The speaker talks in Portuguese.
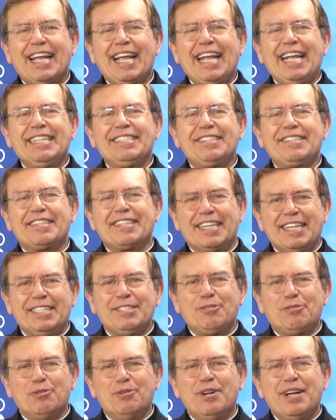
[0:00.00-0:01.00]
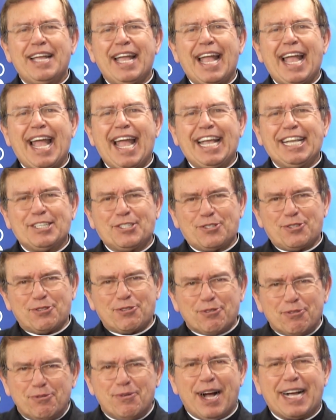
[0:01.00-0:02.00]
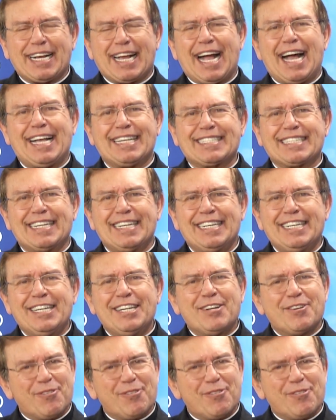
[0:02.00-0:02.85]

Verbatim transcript: entrando em sua casa